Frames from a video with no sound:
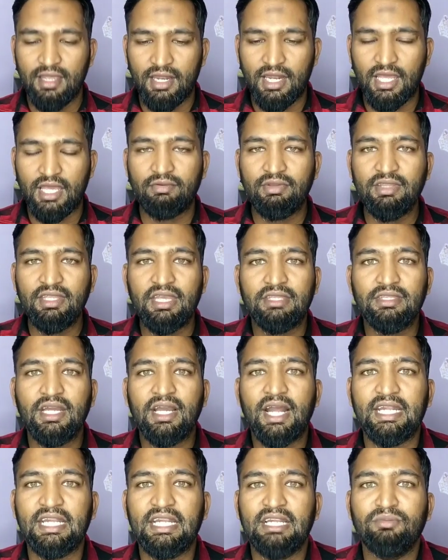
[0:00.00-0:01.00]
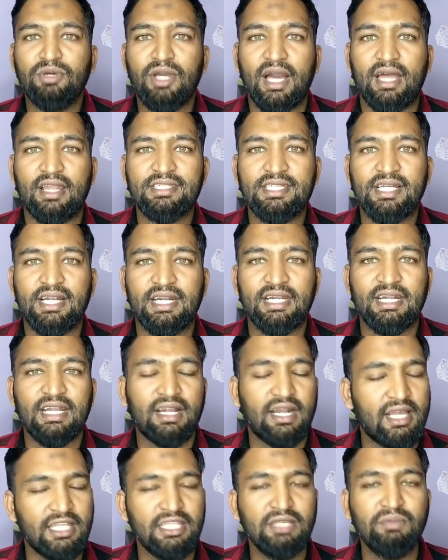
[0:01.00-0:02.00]
இன்றைக்கி வந்து எந்த கட்டிடமே அரசு
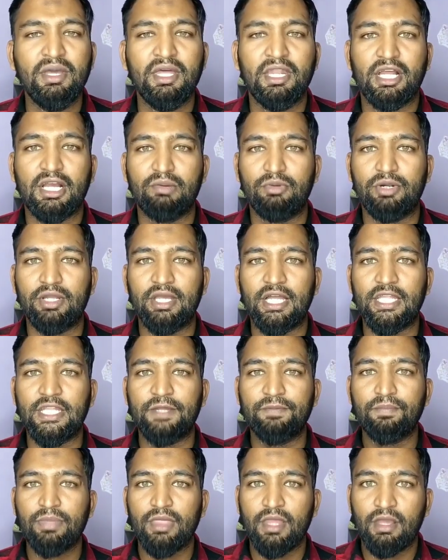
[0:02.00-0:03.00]
கட்டிடங்கள் எதுவுமே இருக்க முடியாது